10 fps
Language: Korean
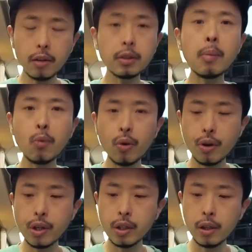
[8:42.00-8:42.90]
참고로
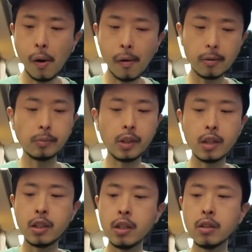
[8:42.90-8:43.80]
여기는 제가
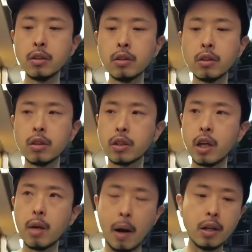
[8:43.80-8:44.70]
지인들
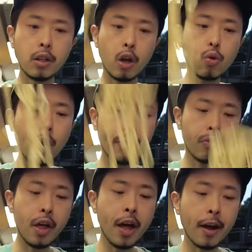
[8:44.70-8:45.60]
꽤 많이 데리고
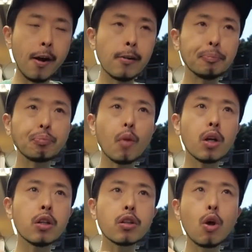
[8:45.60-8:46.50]
왔는데
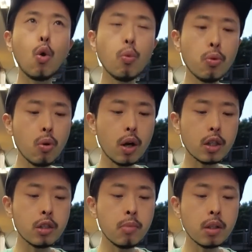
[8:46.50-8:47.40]
그렇게 호불호가
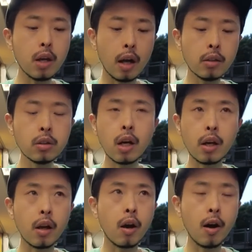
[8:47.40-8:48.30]
심하지 않은
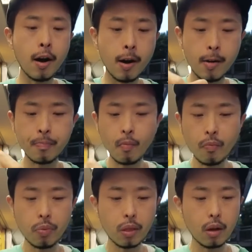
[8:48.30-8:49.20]
가게라
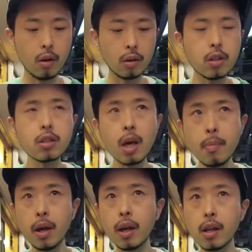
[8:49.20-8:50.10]

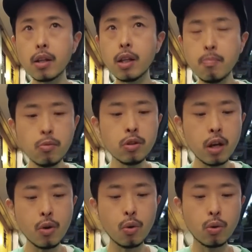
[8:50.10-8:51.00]
츠케멘
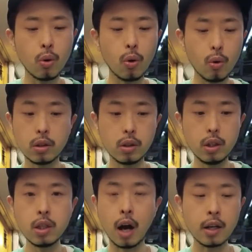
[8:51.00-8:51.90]
입문자용으로
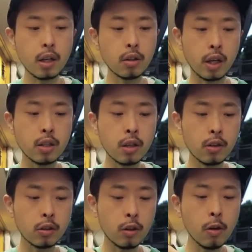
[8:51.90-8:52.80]
이 가게는
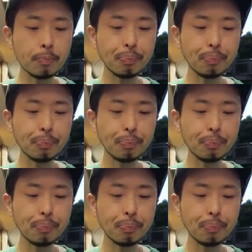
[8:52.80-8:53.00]
괜찮거든요.